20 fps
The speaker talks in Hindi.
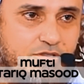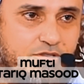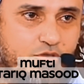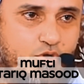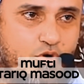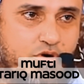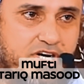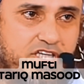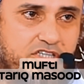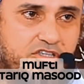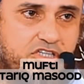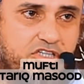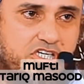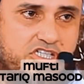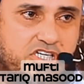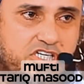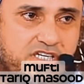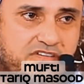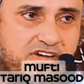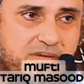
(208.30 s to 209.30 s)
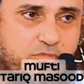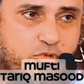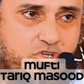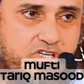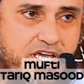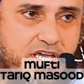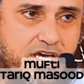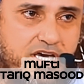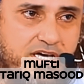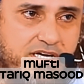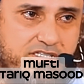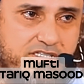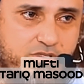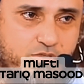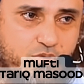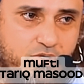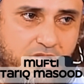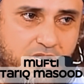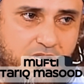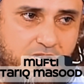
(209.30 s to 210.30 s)
तो उन्होंने तीसरी दफा पूछा या
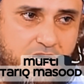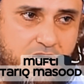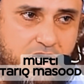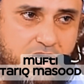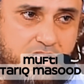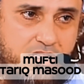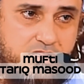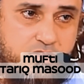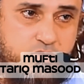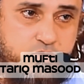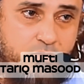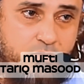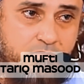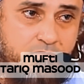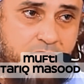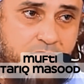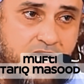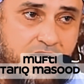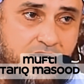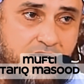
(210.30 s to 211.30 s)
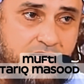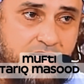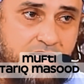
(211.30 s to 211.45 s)
रसूल अल्लाह सुम्मा